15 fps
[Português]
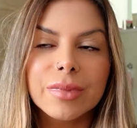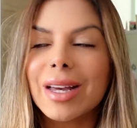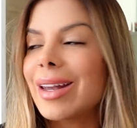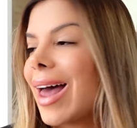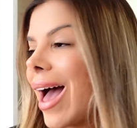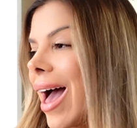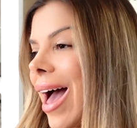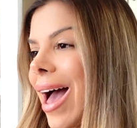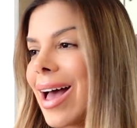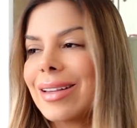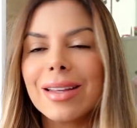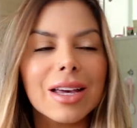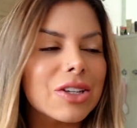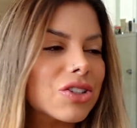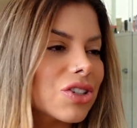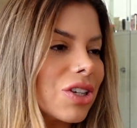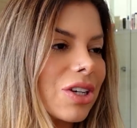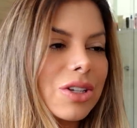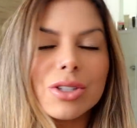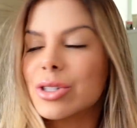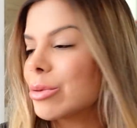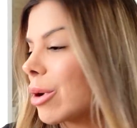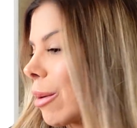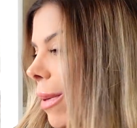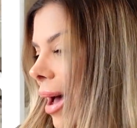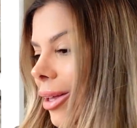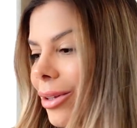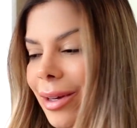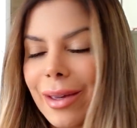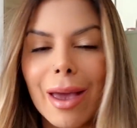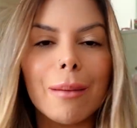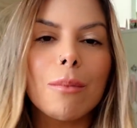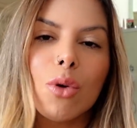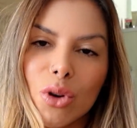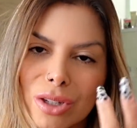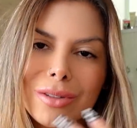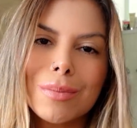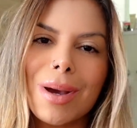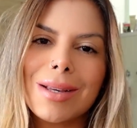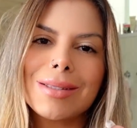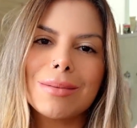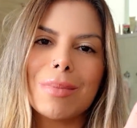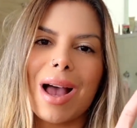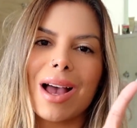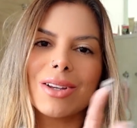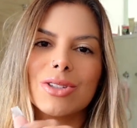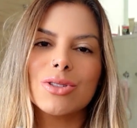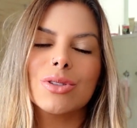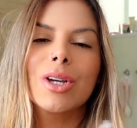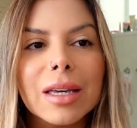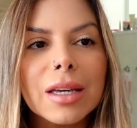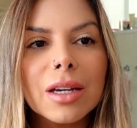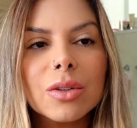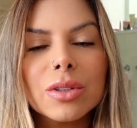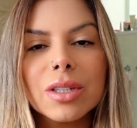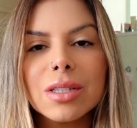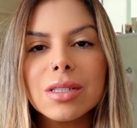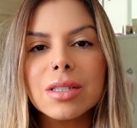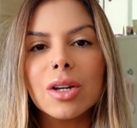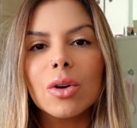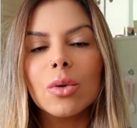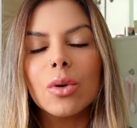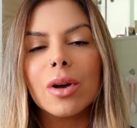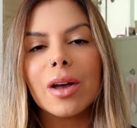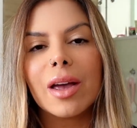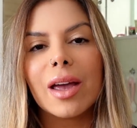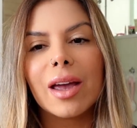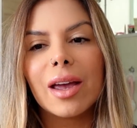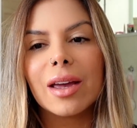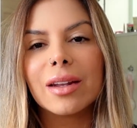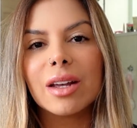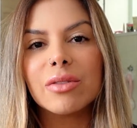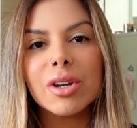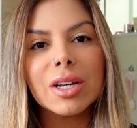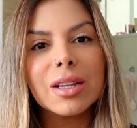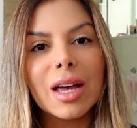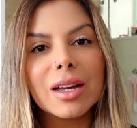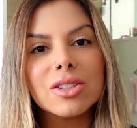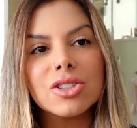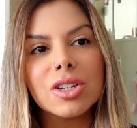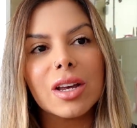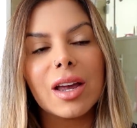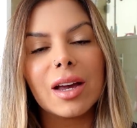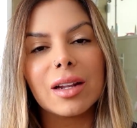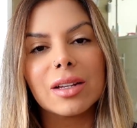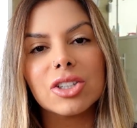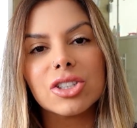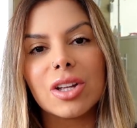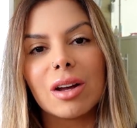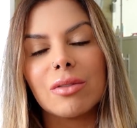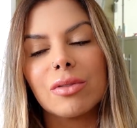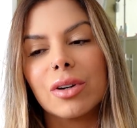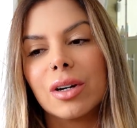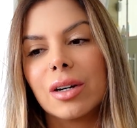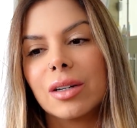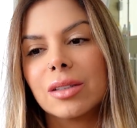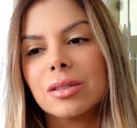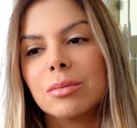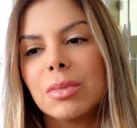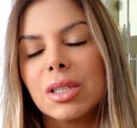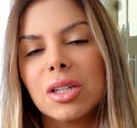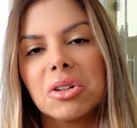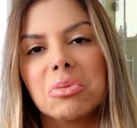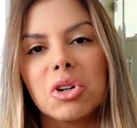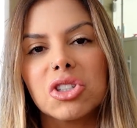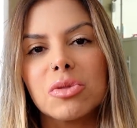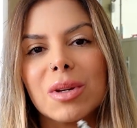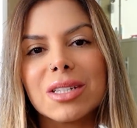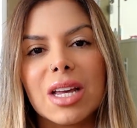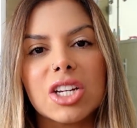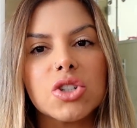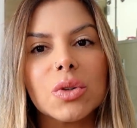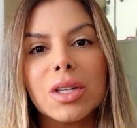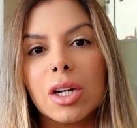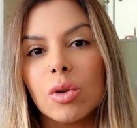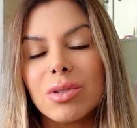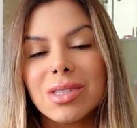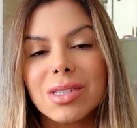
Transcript: Não é nada disso. O babado aí é muito mais embaixo. O que aconteceu? É, na verdade, ela estava mandando um monte de mensagem, eu ainda não